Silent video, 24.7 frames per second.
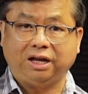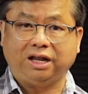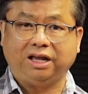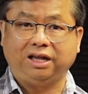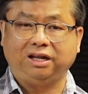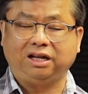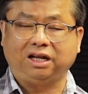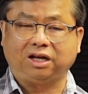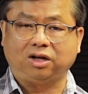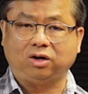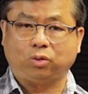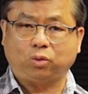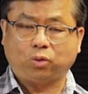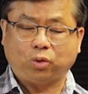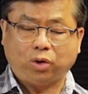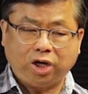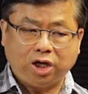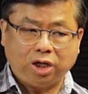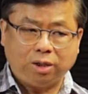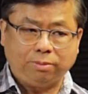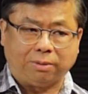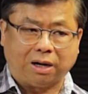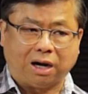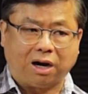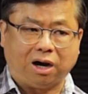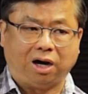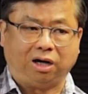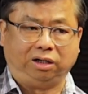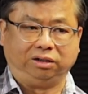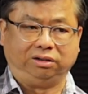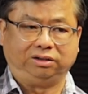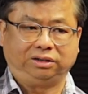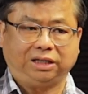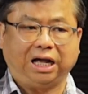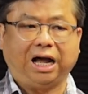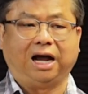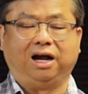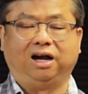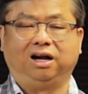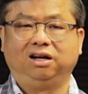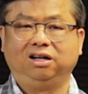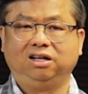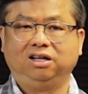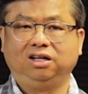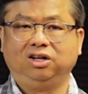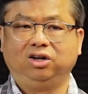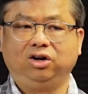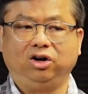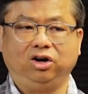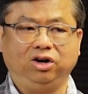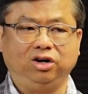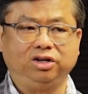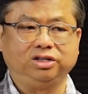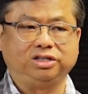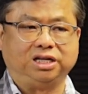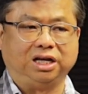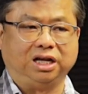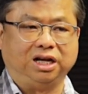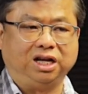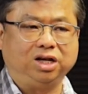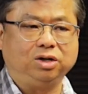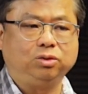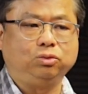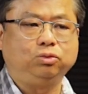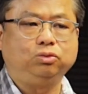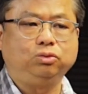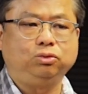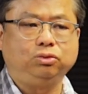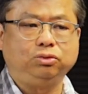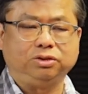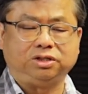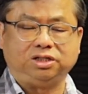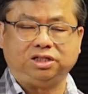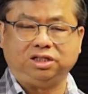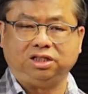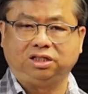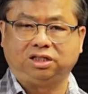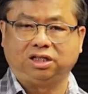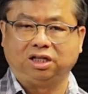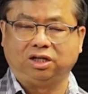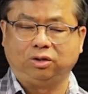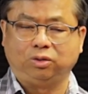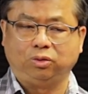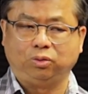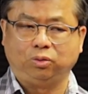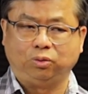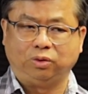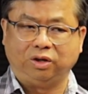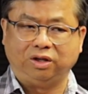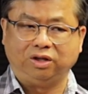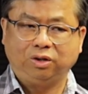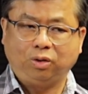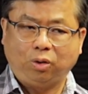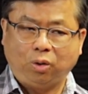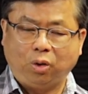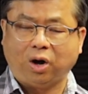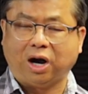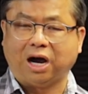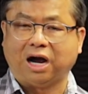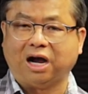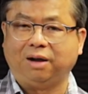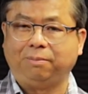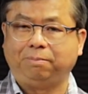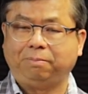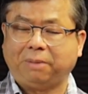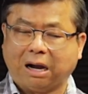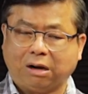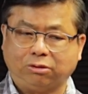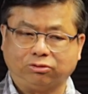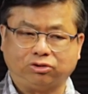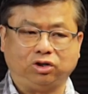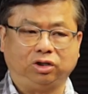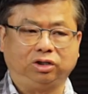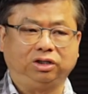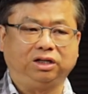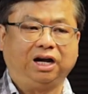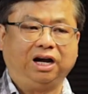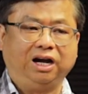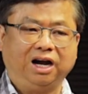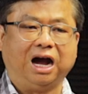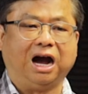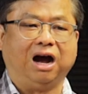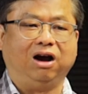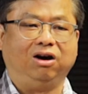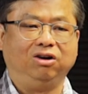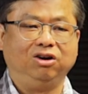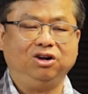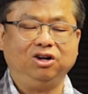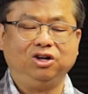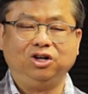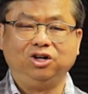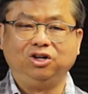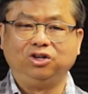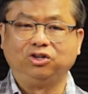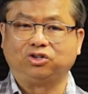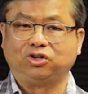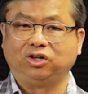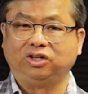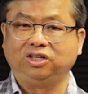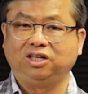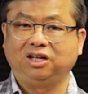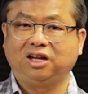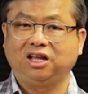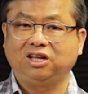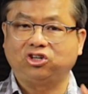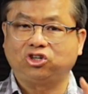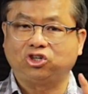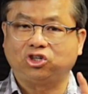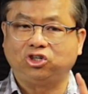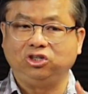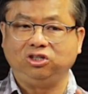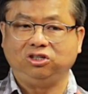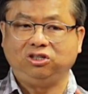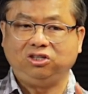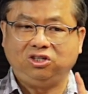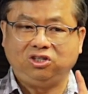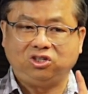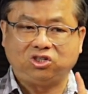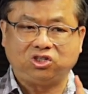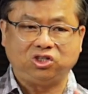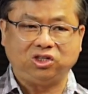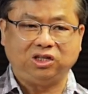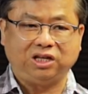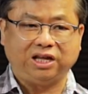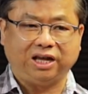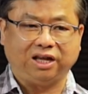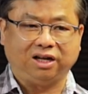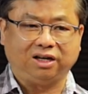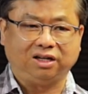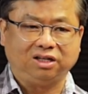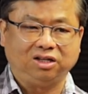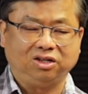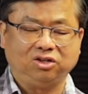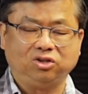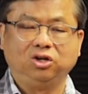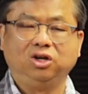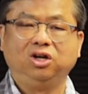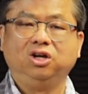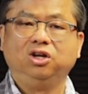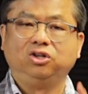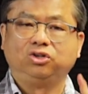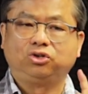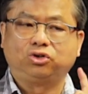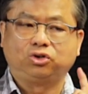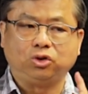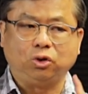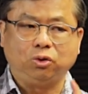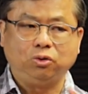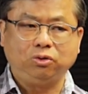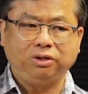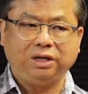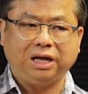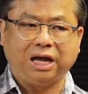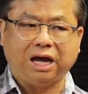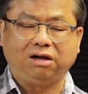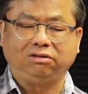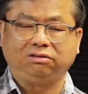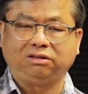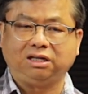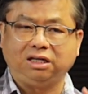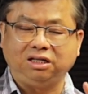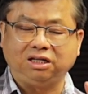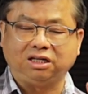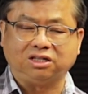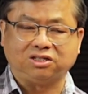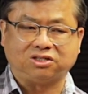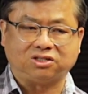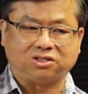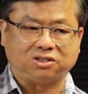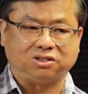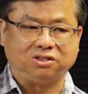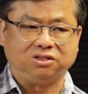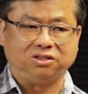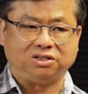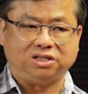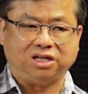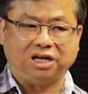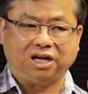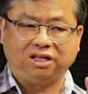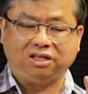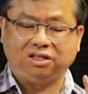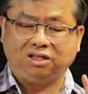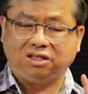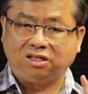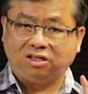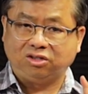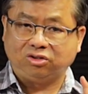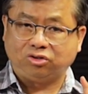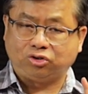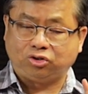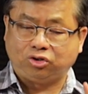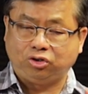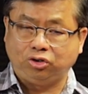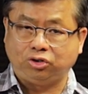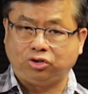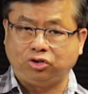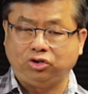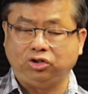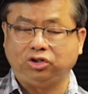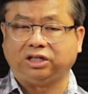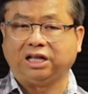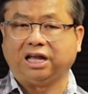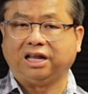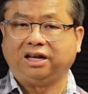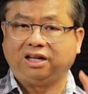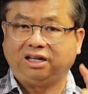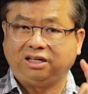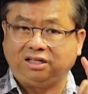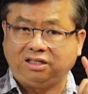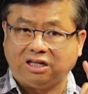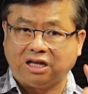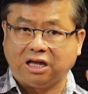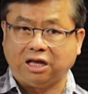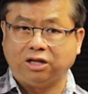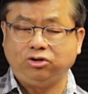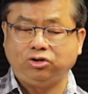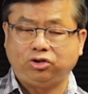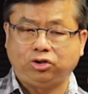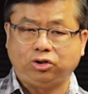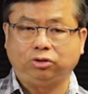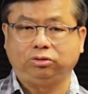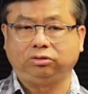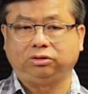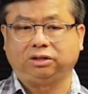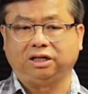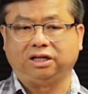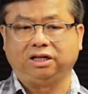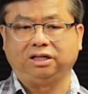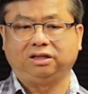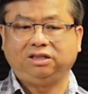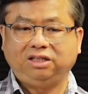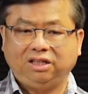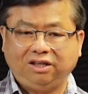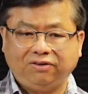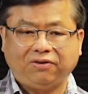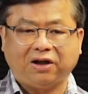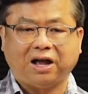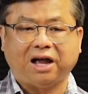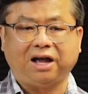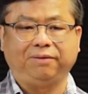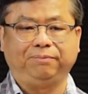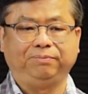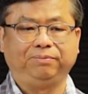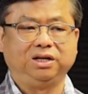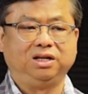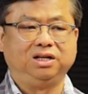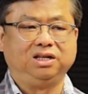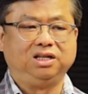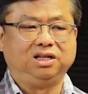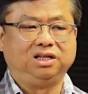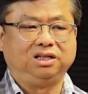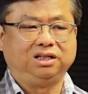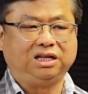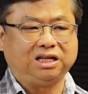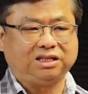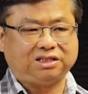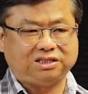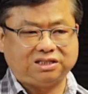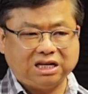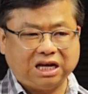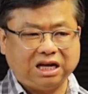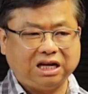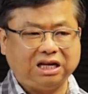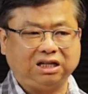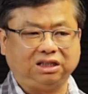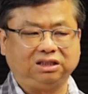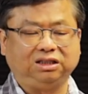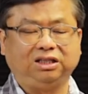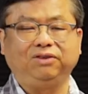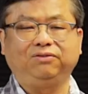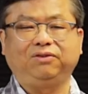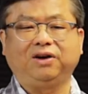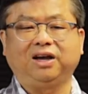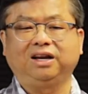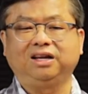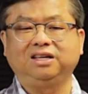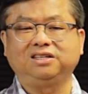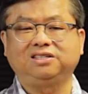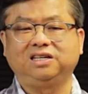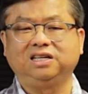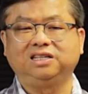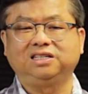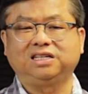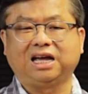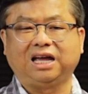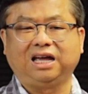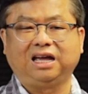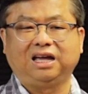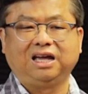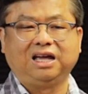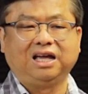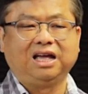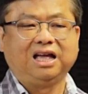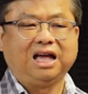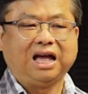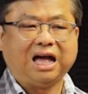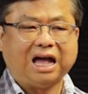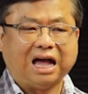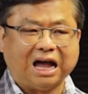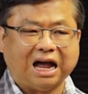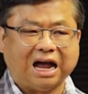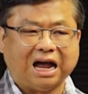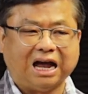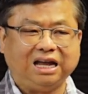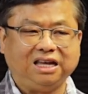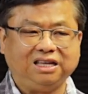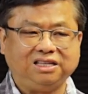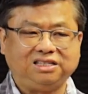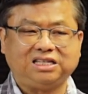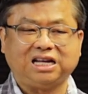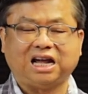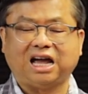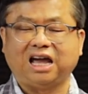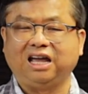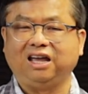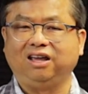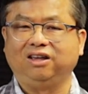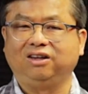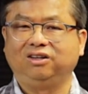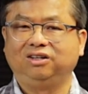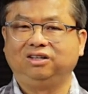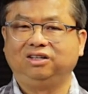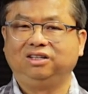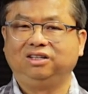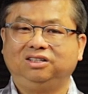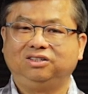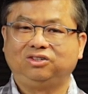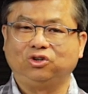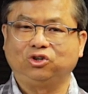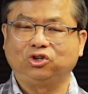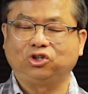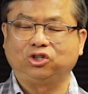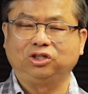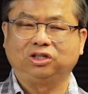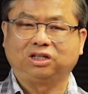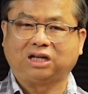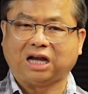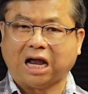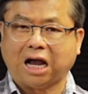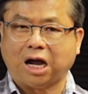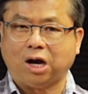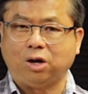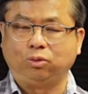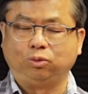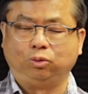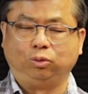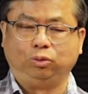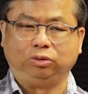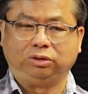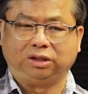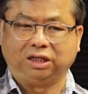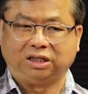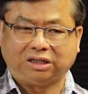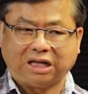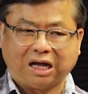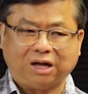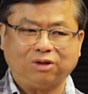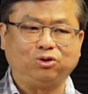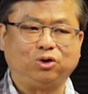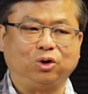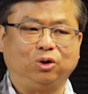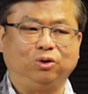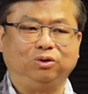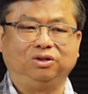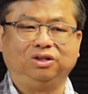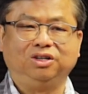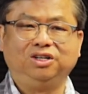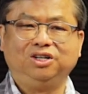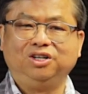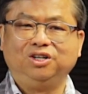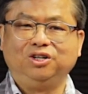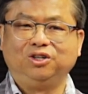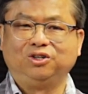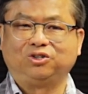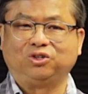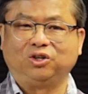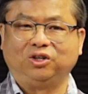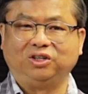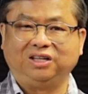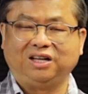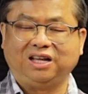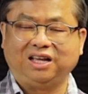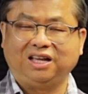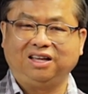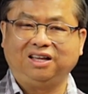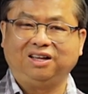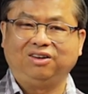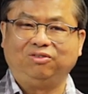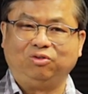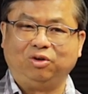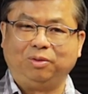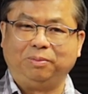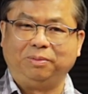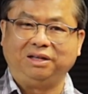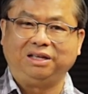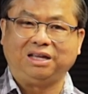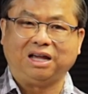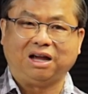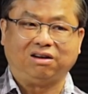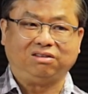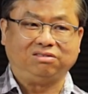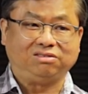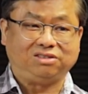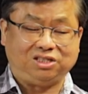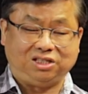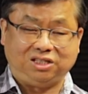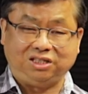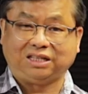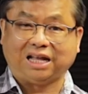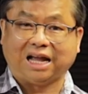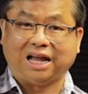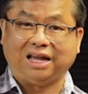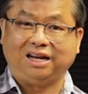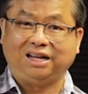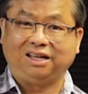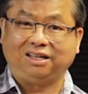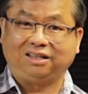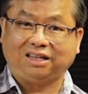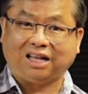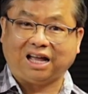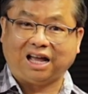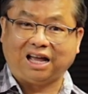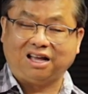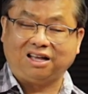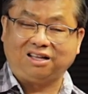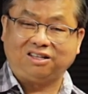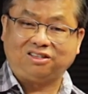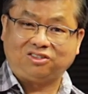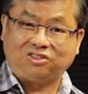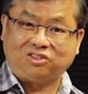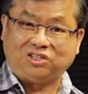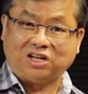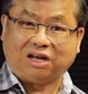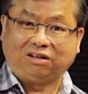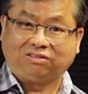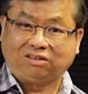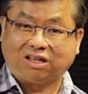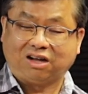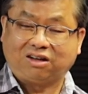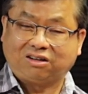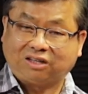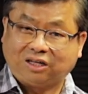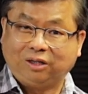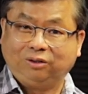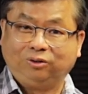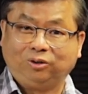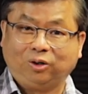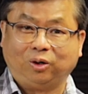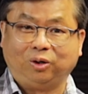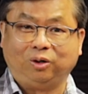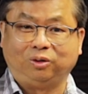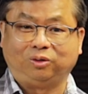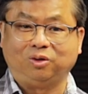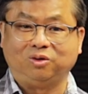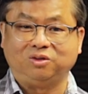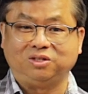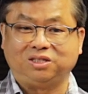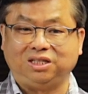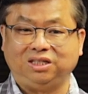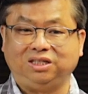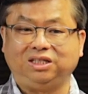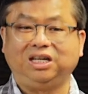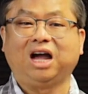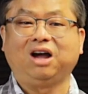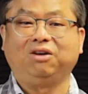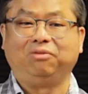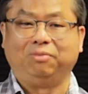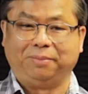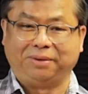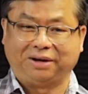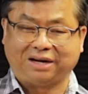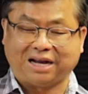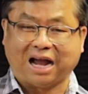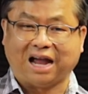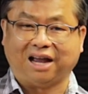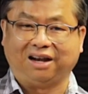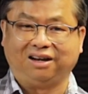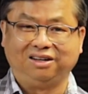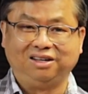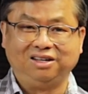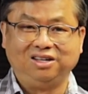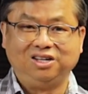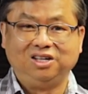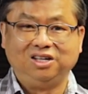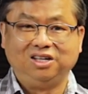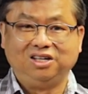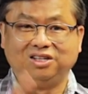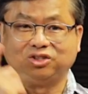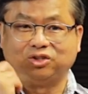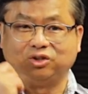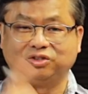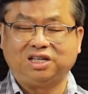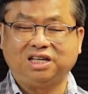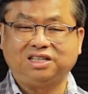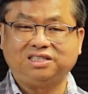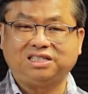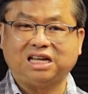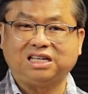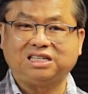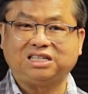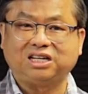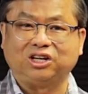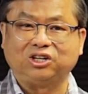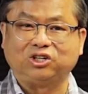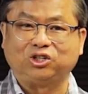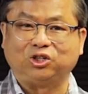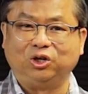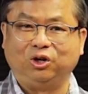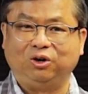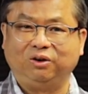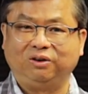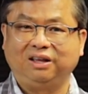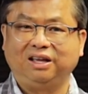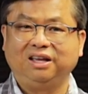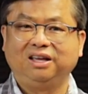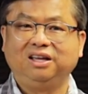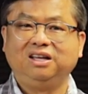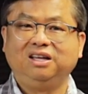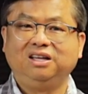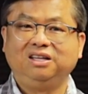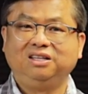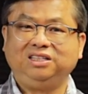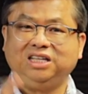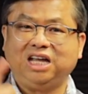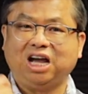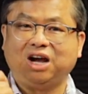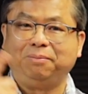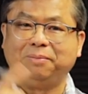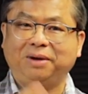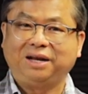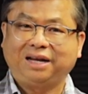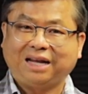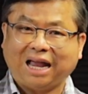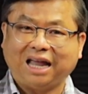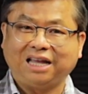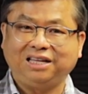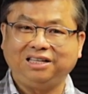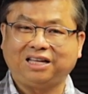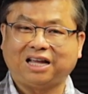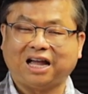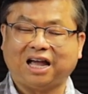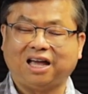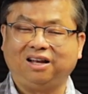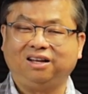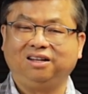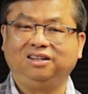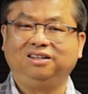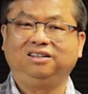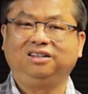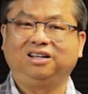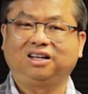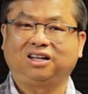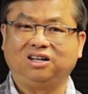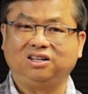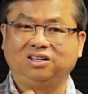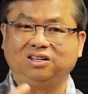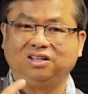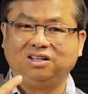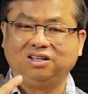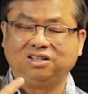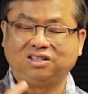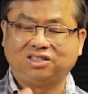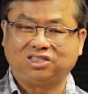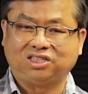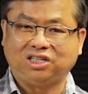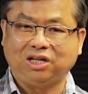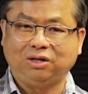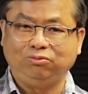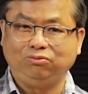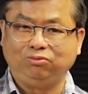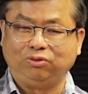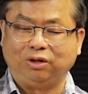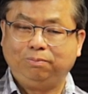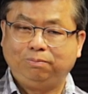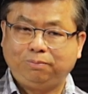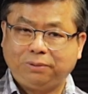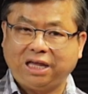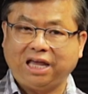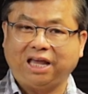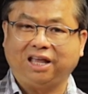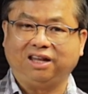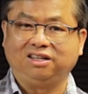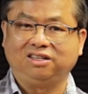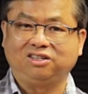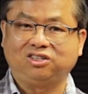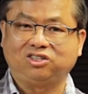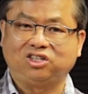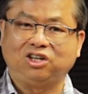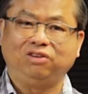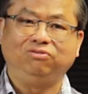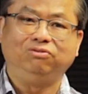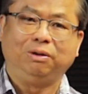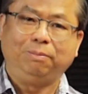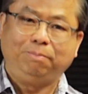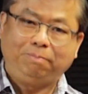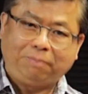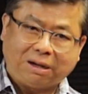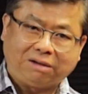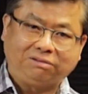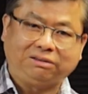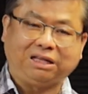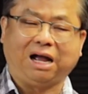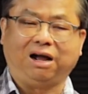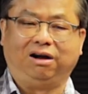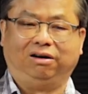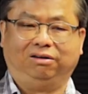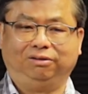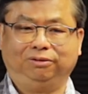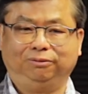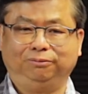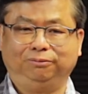呢，那个规模很大，而且呢，物质的文化保存得很好，所以呢，是以色列重要的一个史前聚居点的研究的地方。 那这个地方呢，现在还在就是考古的当中，所以呢，我们要期待呢，他找到更多的东西让我们看。首先，在这个时候呢，让我们看一看那个新闻片、新闻报道。